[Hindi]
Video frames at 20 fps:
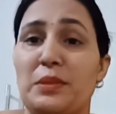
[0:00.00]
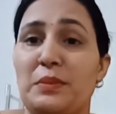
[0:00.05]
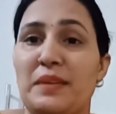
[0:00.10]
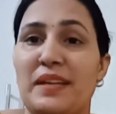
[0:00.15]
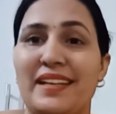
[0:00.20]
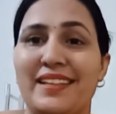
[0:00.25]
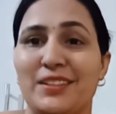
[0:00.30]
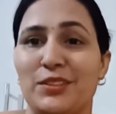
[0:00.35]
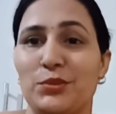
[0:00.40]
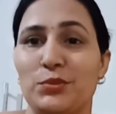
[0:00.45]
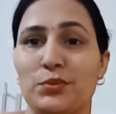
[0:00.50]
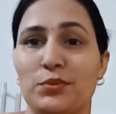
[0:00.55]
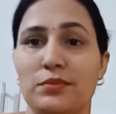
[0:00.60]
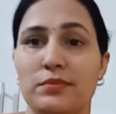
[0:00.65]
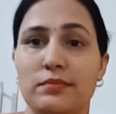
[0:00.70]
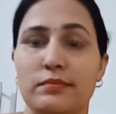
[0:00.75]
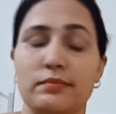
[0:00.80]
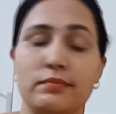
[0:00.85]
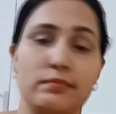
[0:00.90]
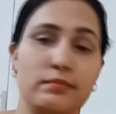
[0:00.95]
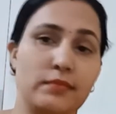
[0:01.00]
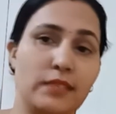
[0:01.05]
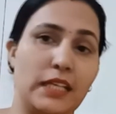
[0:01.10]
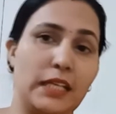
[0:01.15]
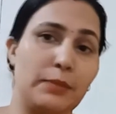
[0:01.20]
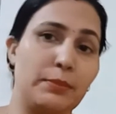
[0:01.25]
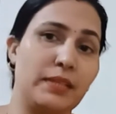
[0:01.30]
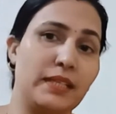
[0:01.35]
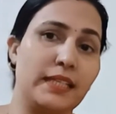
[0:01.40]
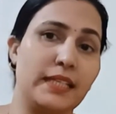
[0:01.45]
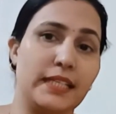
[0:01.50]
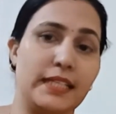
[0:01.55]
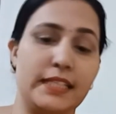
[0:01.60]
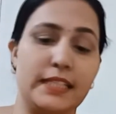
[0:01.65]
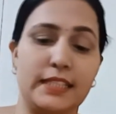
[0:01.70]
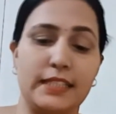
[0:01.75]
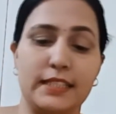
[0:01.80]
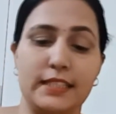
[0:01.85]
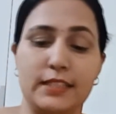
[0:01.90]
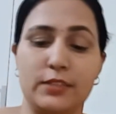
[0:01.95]
मैं तो लगभग डेली
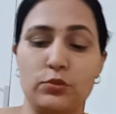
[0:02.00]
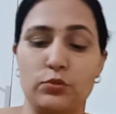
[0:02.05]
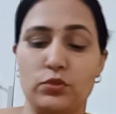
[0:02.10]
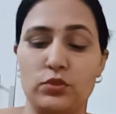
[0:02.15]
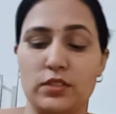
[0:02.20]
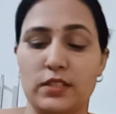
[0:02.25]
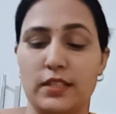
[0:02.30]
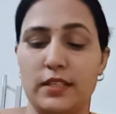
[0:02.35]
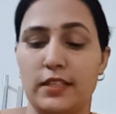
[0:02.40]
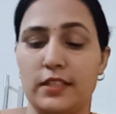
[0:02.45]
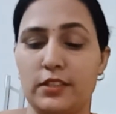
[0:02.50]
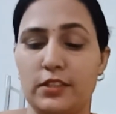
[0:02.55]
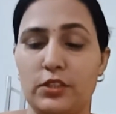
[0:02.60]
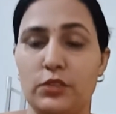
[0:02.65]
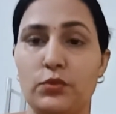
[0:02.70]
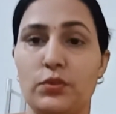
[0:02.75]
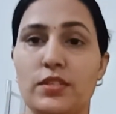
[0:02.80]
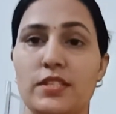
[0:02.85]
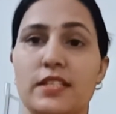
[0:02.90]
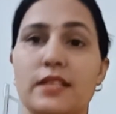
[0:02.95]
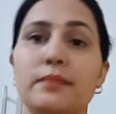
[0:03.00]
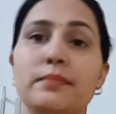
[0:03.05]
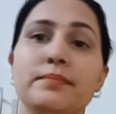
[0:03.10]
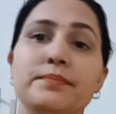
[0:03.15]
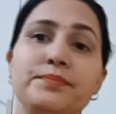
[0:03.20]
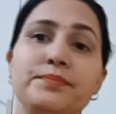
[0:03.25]
ही यूज़ कर लेती हूँ ये सब